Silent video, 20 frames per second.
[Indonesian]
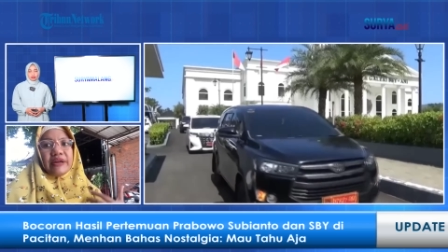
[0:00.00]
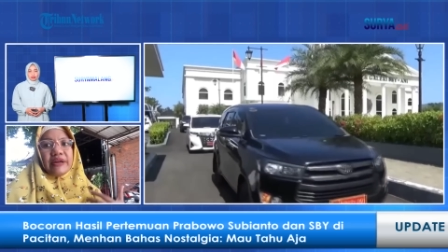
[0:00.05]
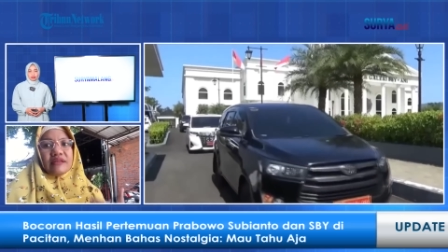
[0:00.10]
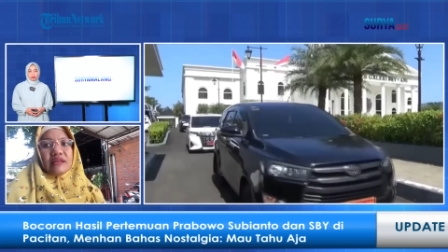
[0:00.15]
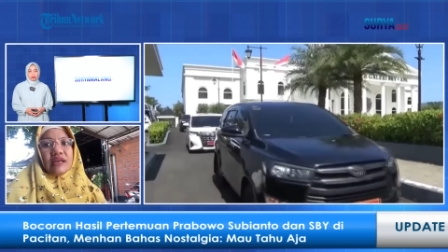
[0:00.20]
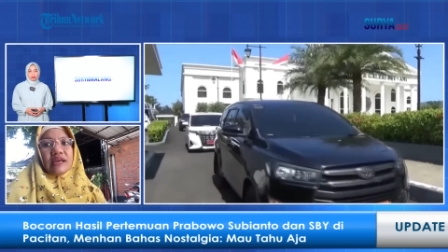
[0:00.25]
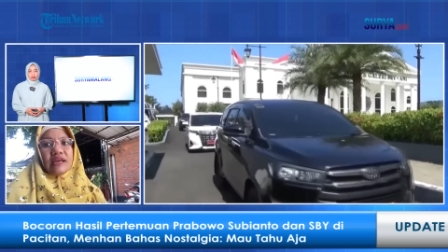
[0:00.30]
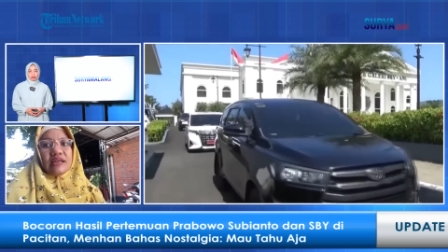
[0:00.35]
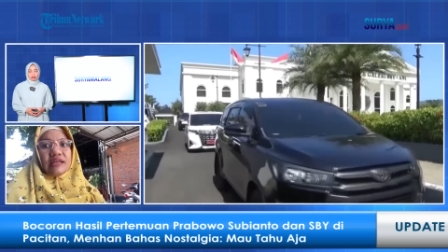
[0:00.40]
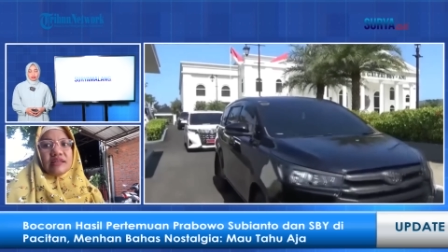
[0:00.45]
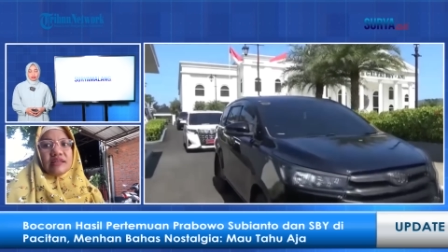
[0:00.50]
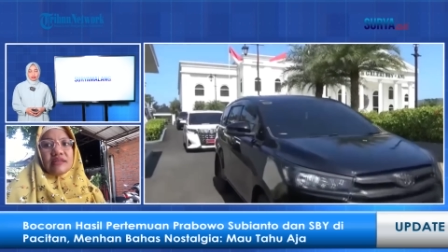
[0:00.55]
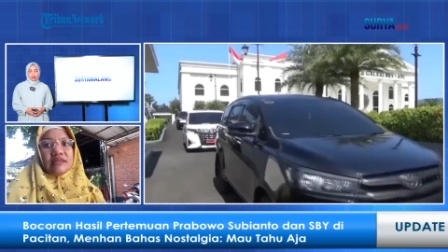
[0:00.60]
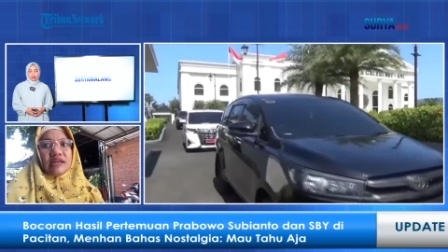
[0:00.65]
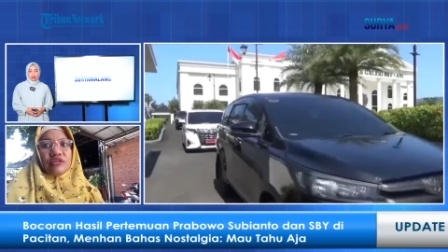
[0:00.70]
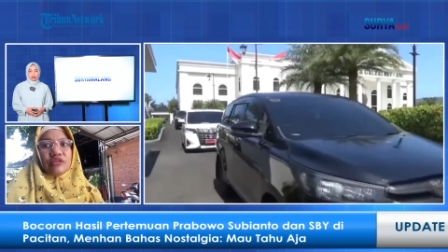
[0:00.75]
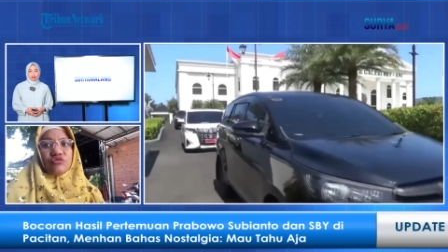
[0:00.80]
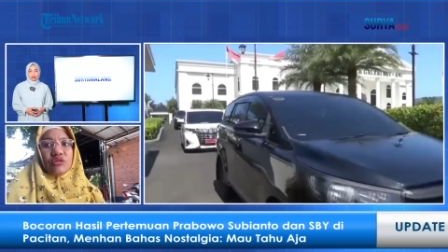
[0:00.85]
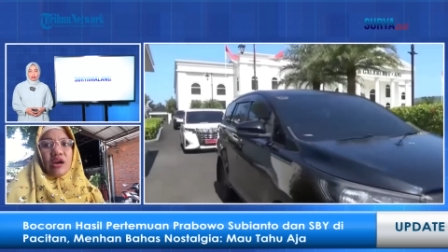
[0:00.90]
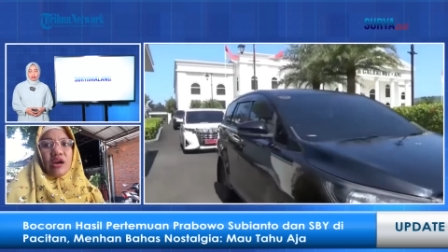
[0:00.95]
Partai
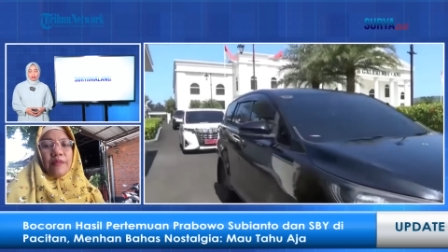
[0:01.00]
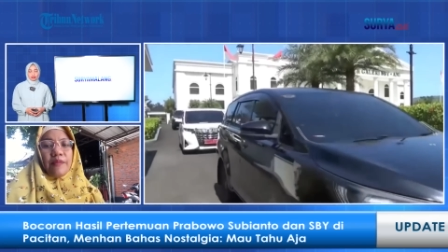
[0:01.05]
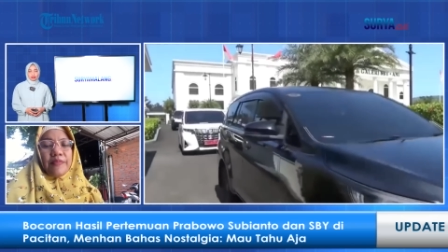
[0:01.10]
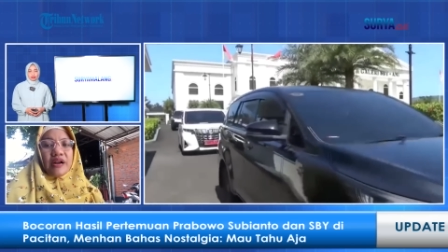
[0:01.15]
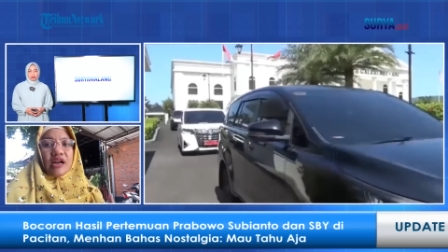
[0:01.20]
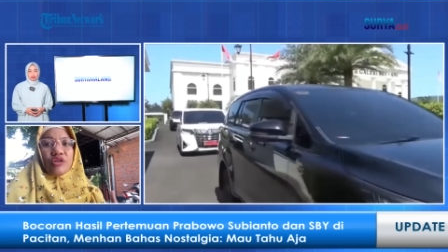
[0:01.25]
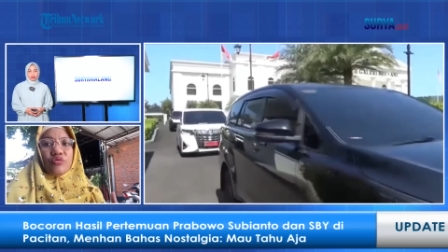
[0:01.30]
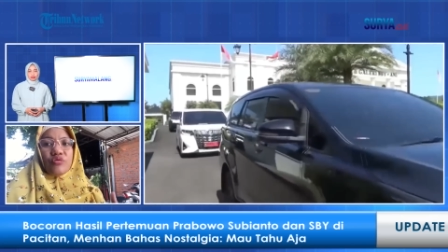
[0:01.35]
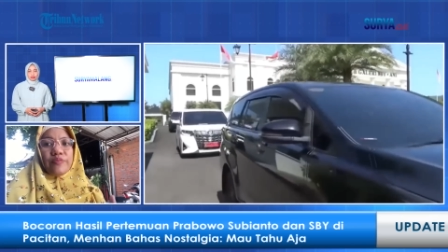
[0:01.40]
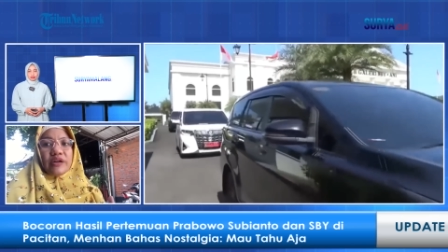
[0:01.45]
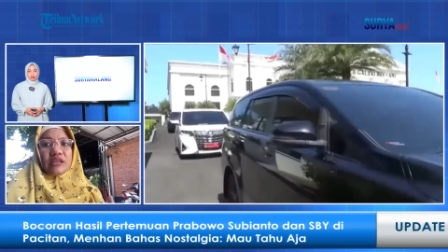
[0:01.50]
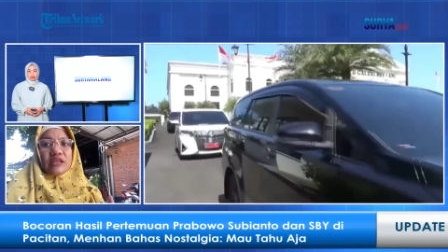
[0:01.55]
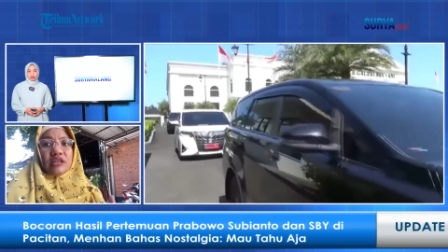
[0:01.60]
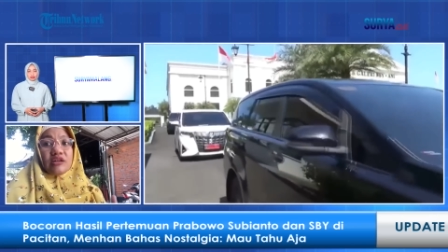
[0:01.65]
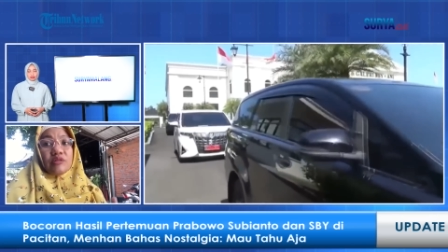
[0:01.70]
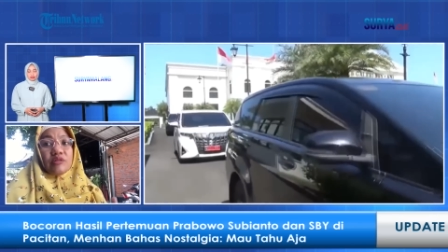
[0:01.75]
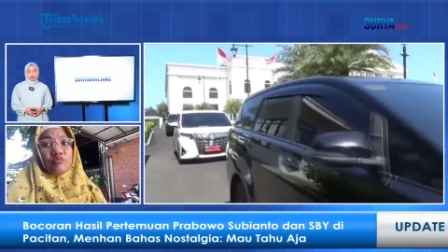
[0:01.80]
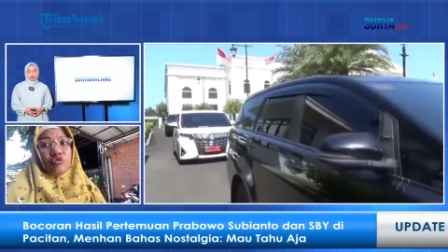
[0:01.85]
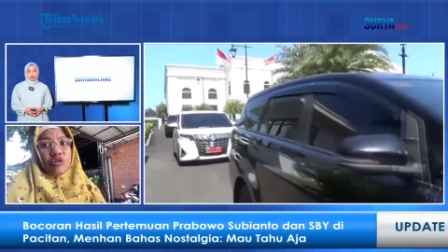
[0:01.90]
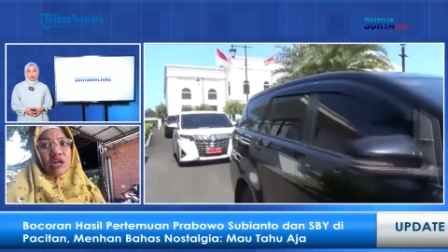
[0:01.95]
Gerindra juga merayu
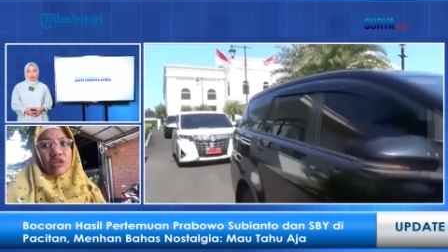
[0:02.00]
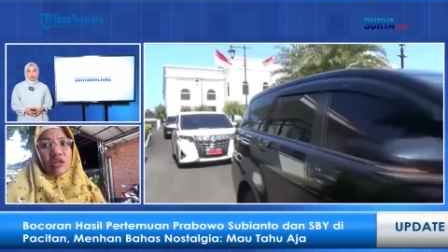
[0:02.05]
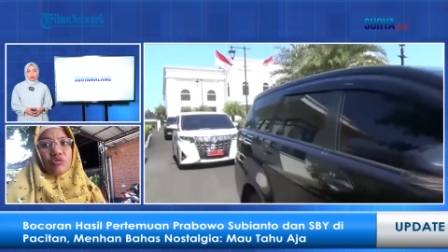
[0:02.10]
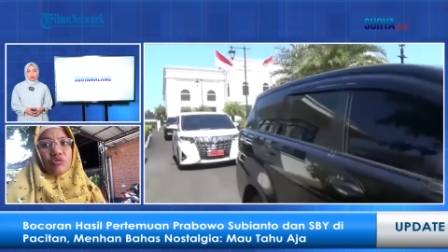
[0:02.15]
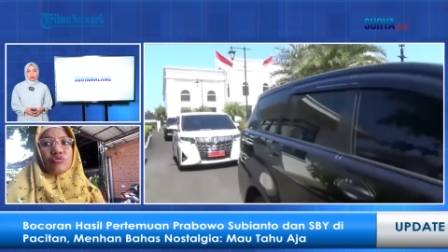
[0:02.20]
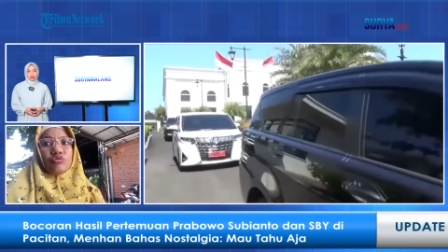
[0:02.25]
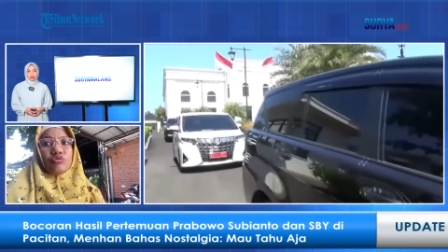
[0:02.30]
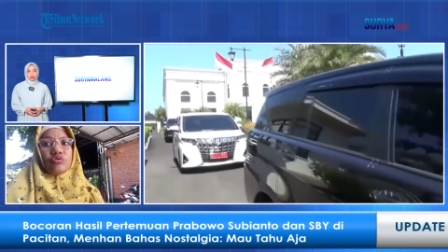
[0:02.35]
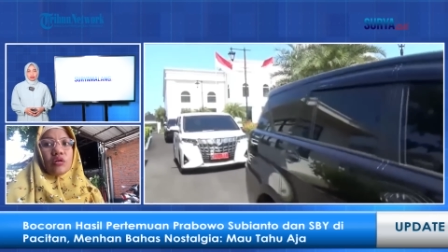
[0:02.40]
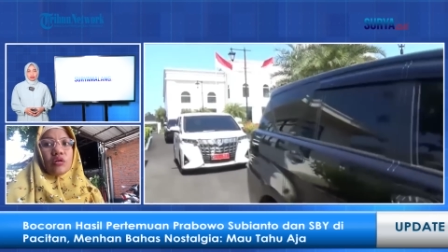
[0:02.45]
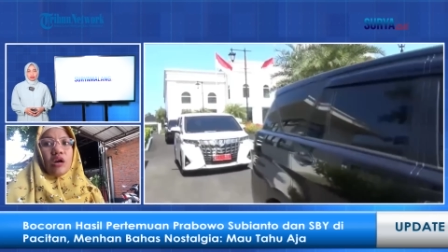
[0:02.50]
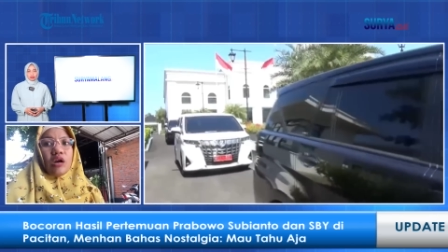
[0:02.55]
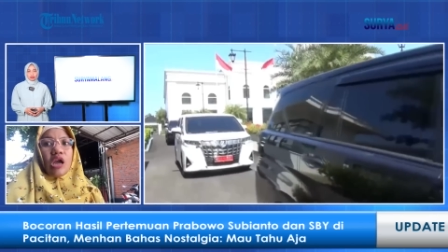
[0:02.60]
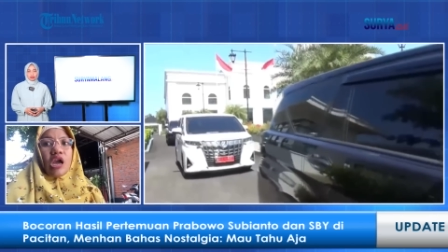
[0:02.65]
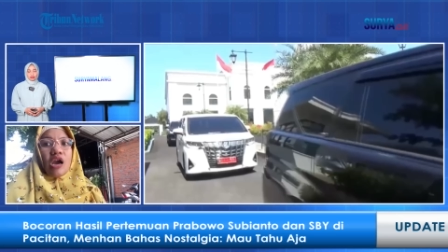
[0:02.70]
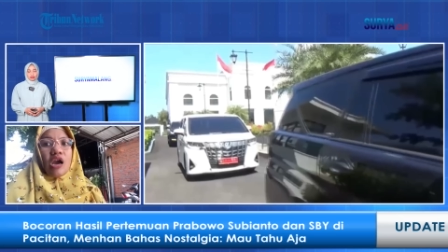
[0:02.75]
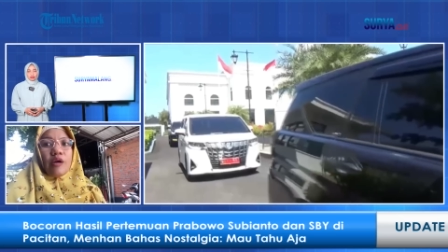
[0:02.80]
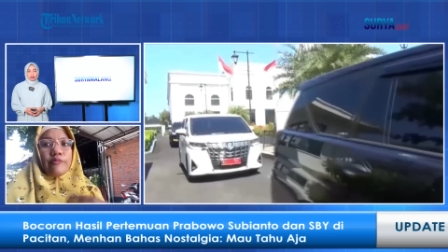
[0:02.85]
Partai Demokrat untuk